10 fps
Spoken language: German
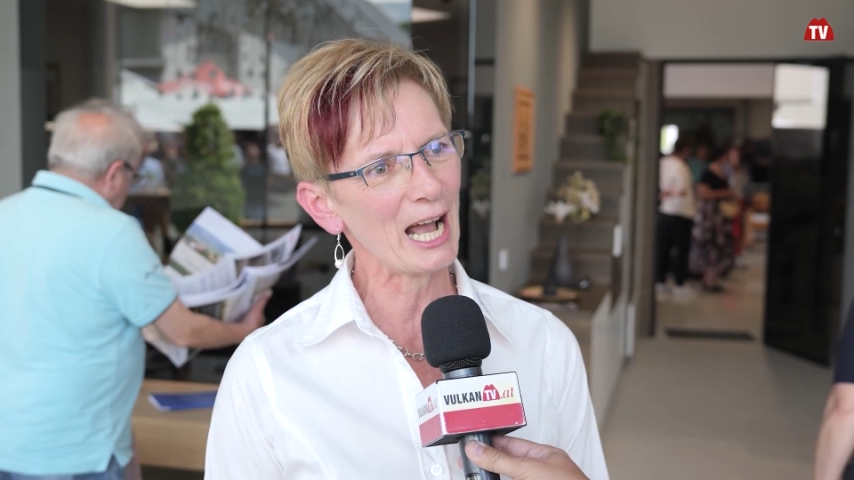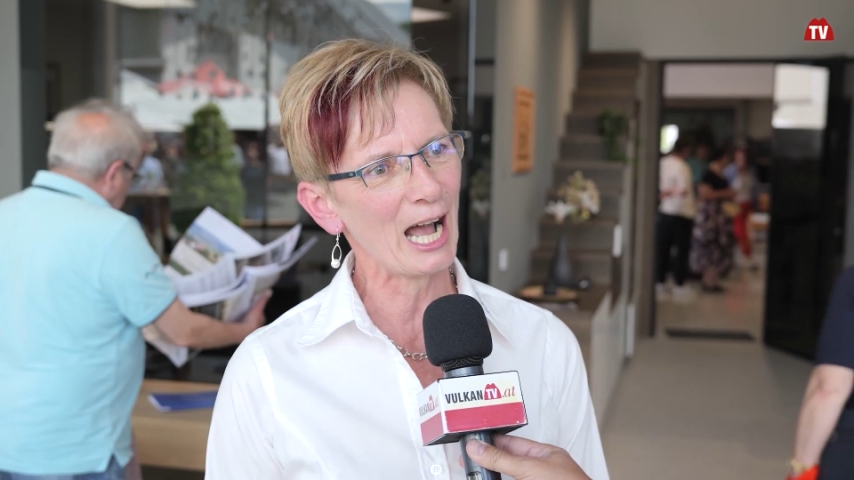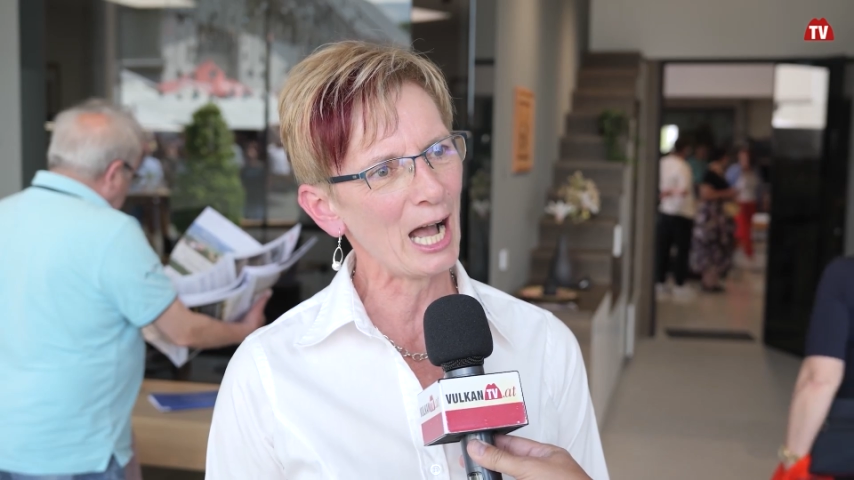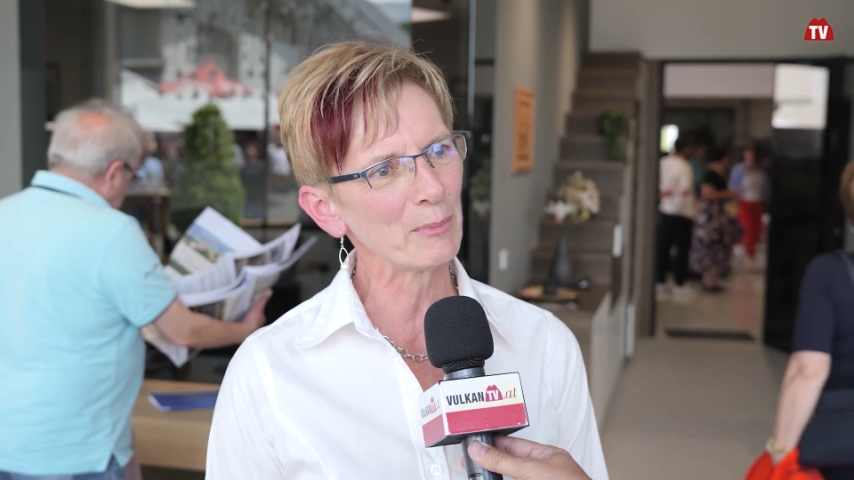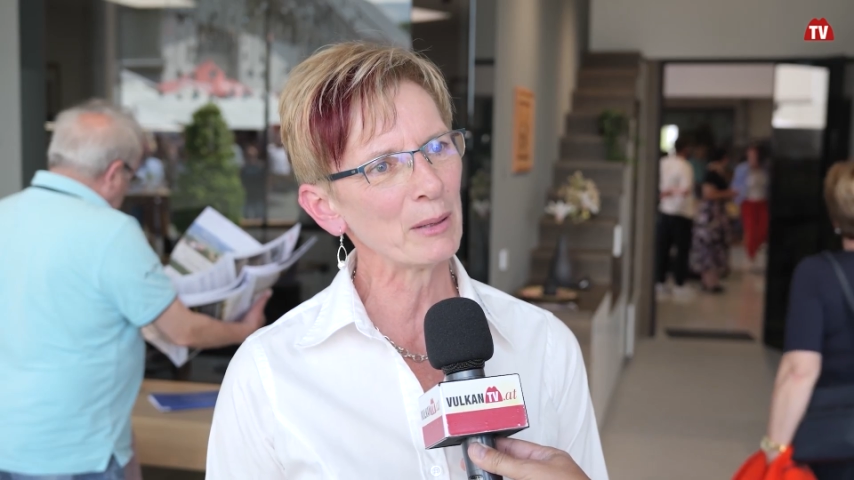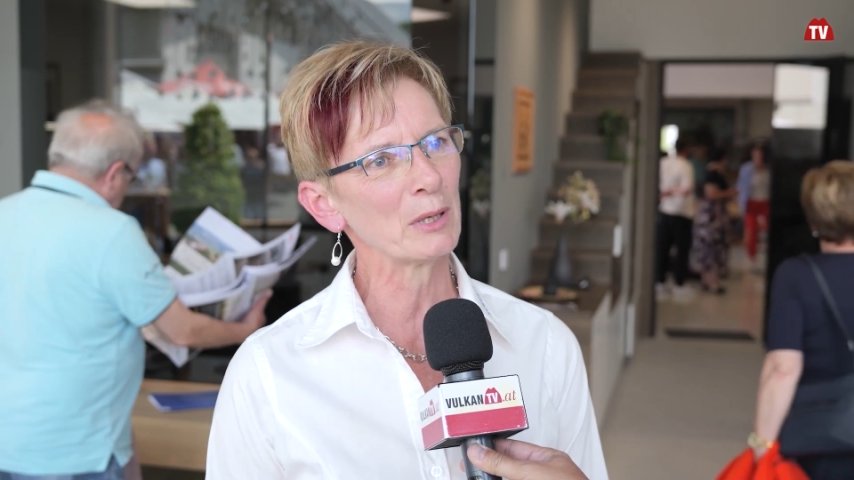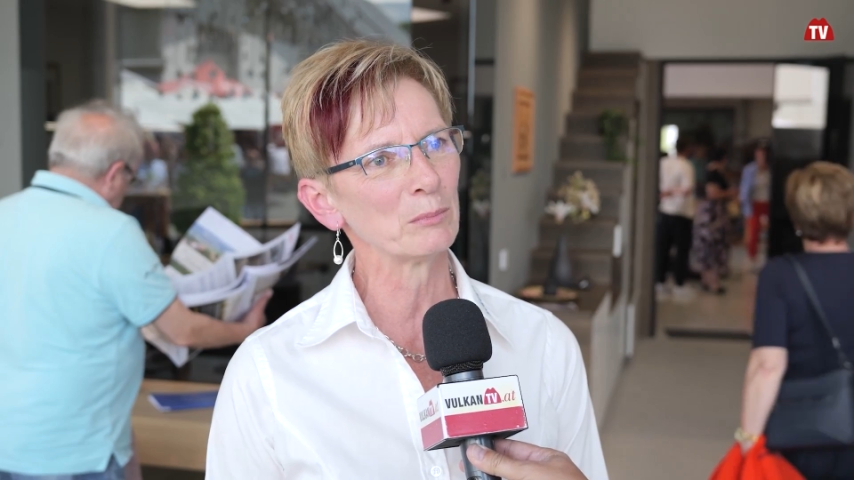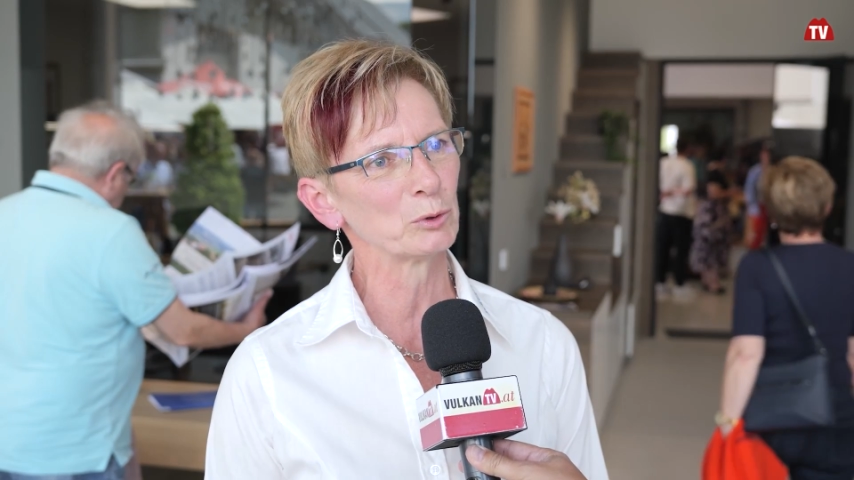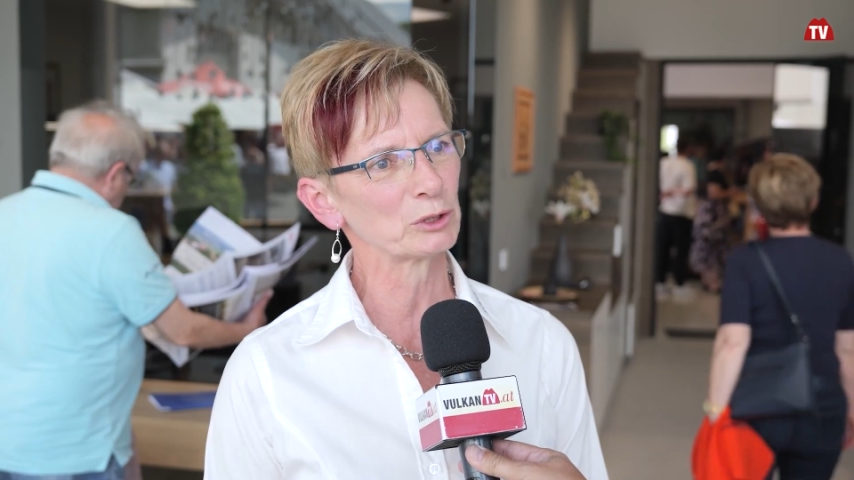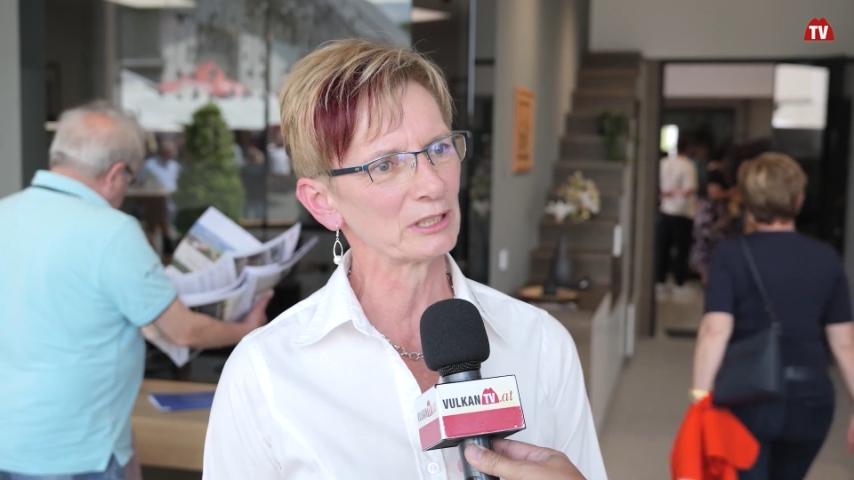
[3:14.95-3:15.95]
aber
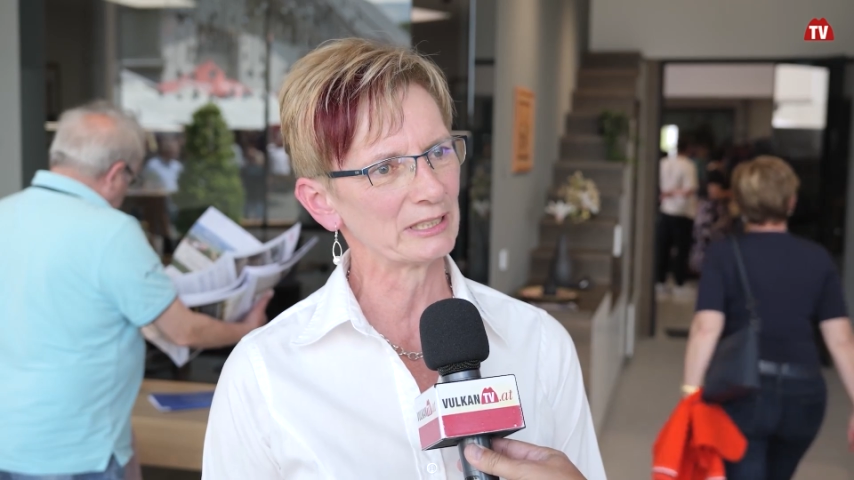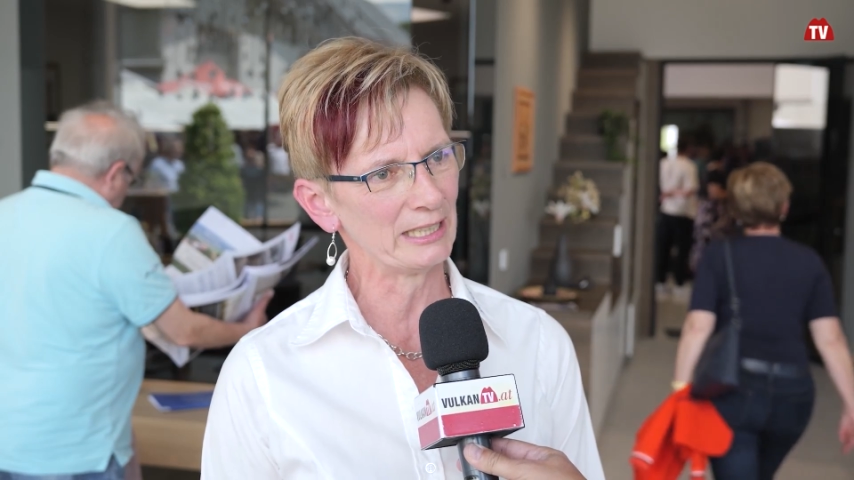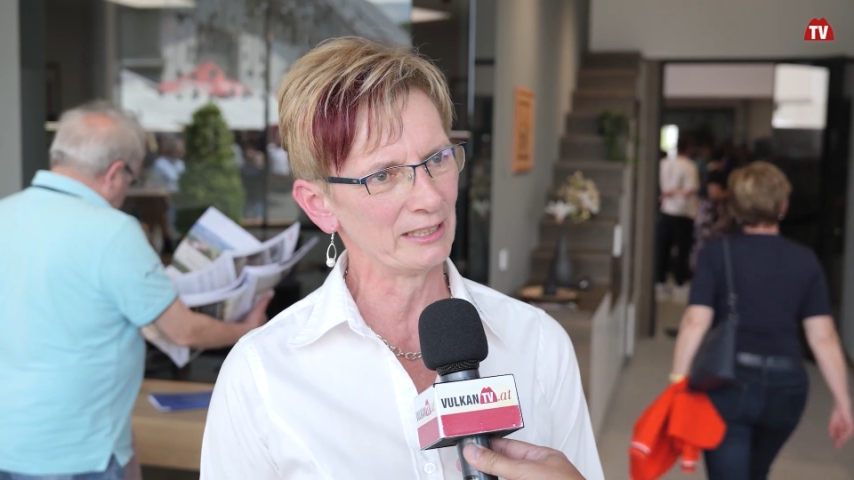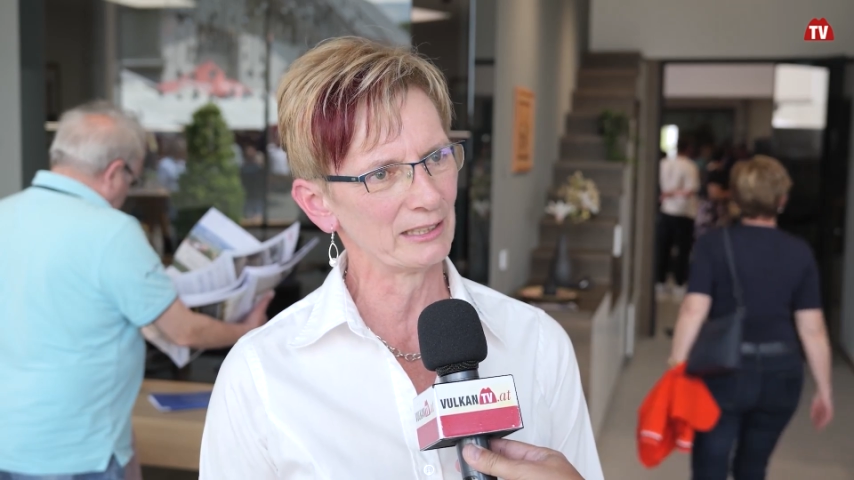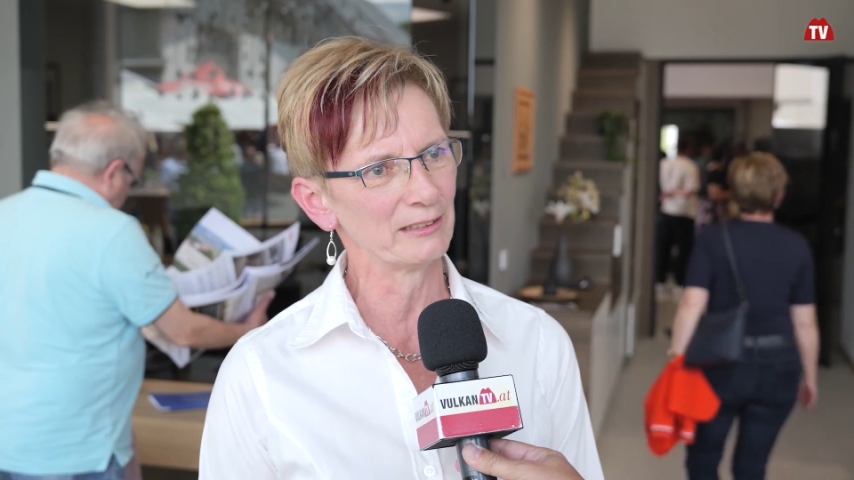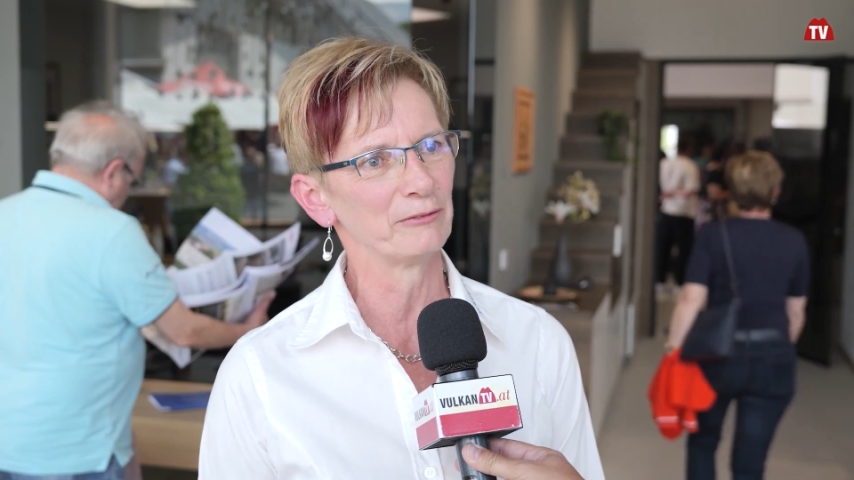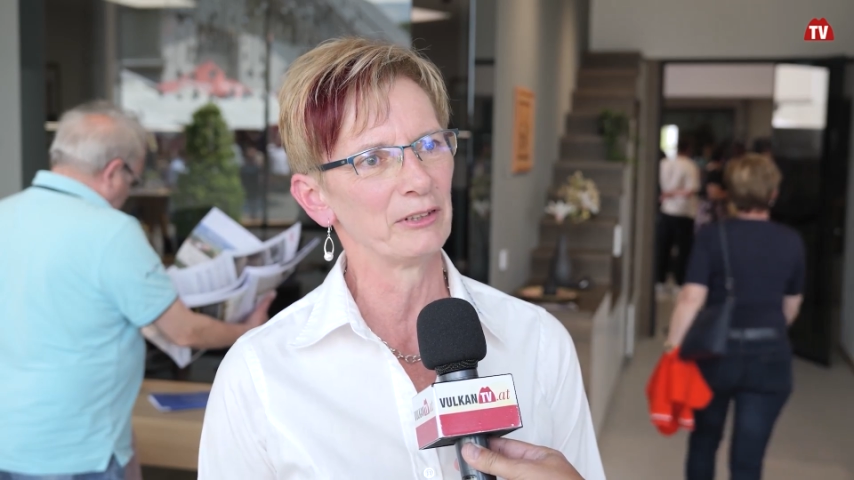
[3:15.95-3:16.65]
man muss es ihnen